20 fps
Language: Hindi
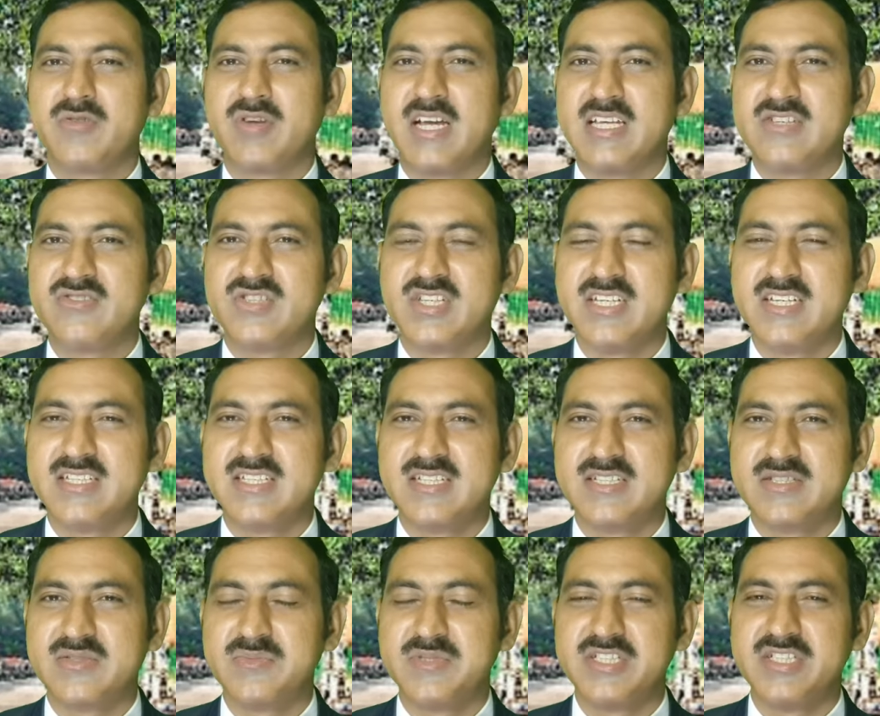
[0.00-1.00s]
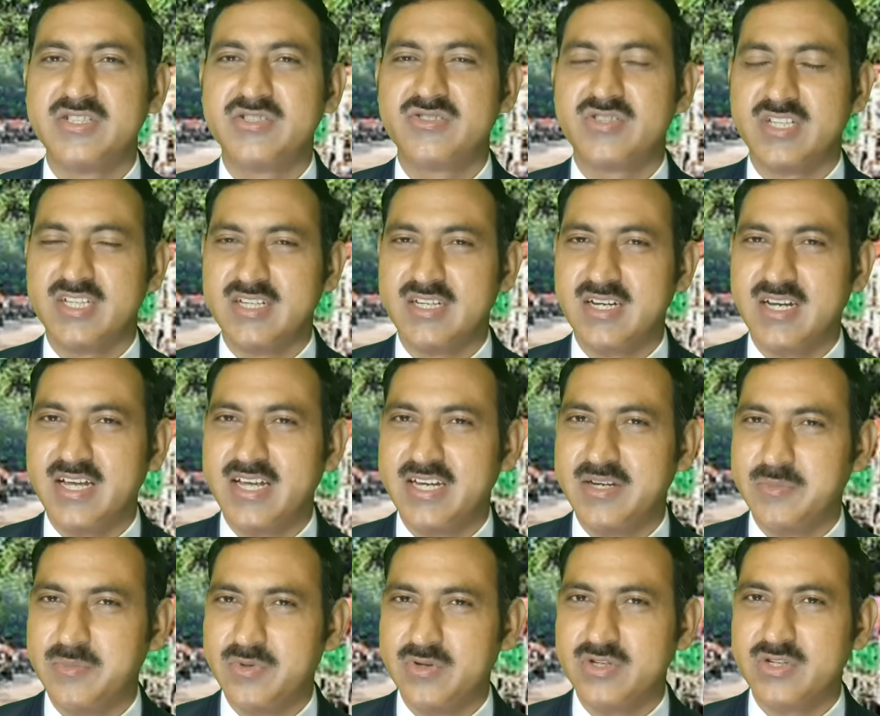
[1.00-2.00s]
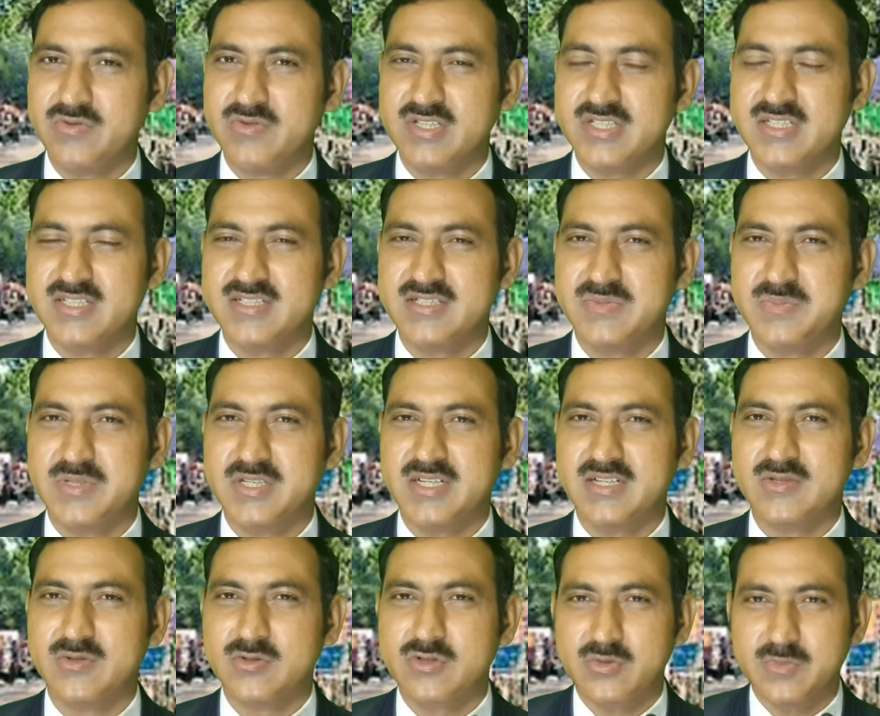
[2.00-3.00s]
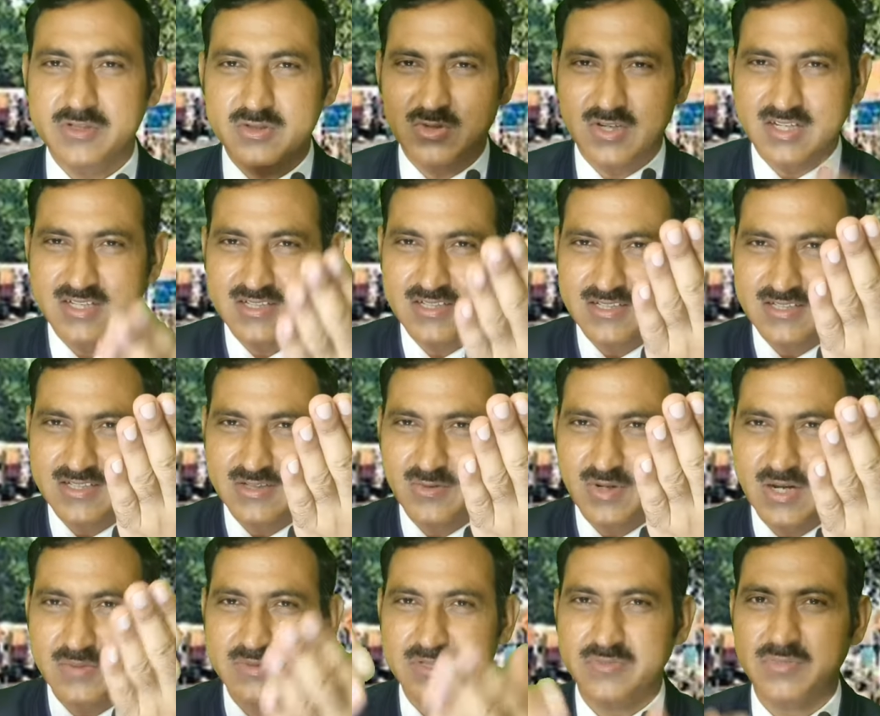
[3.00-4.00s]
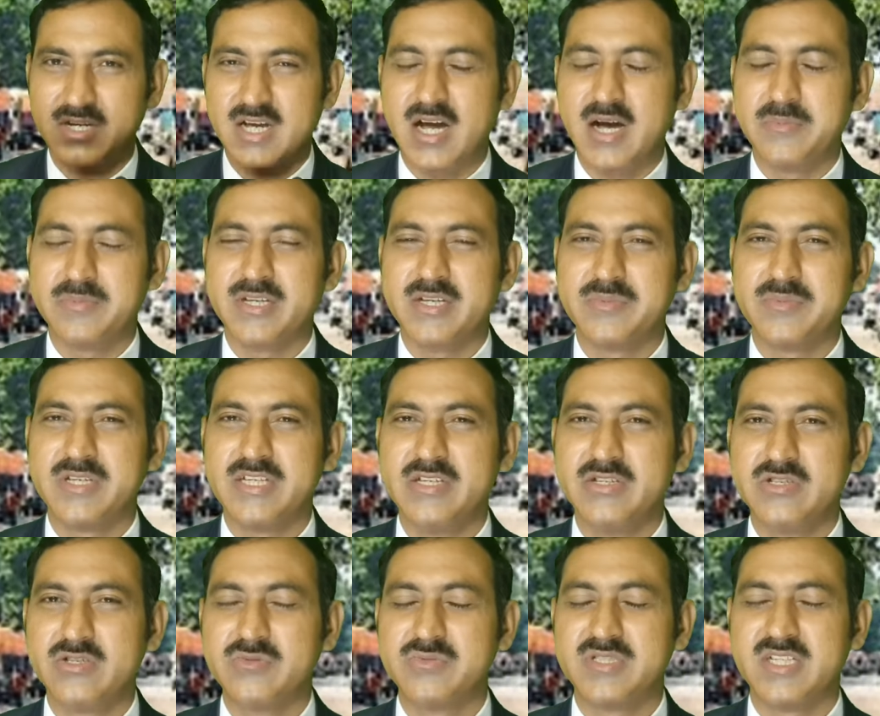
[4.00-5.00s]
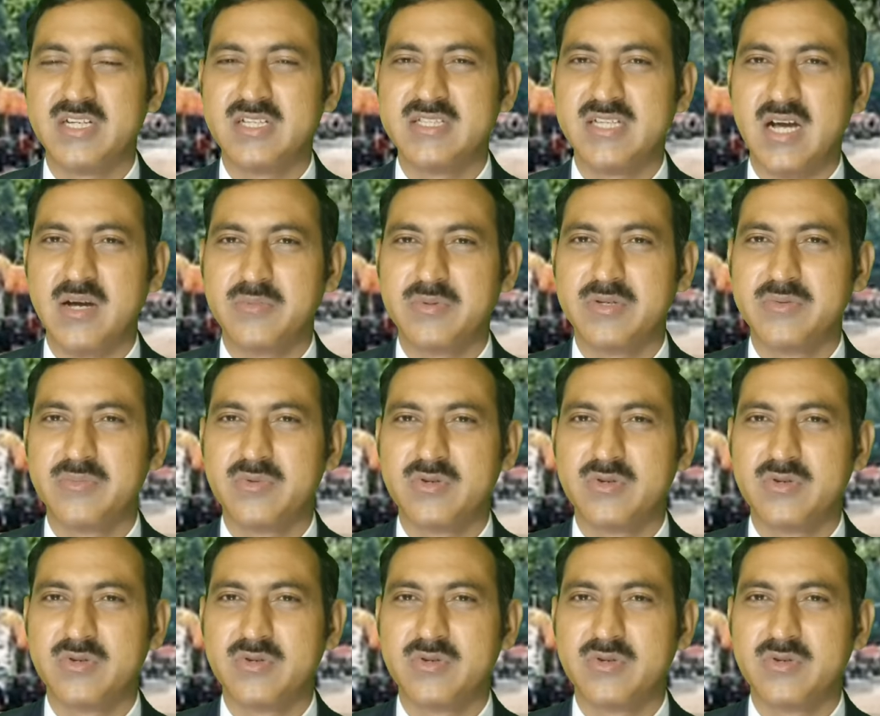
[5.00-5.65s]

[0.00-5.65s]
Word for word: मैं राजीव सैन इंटरनेशनल बिजनेस ट्रेनर एंड मोटिवेशनल स्पीकर दोस्तों मैं स्वागत करता हूं आप सबका आपके अपने यूट्यूब चैनल जहां पर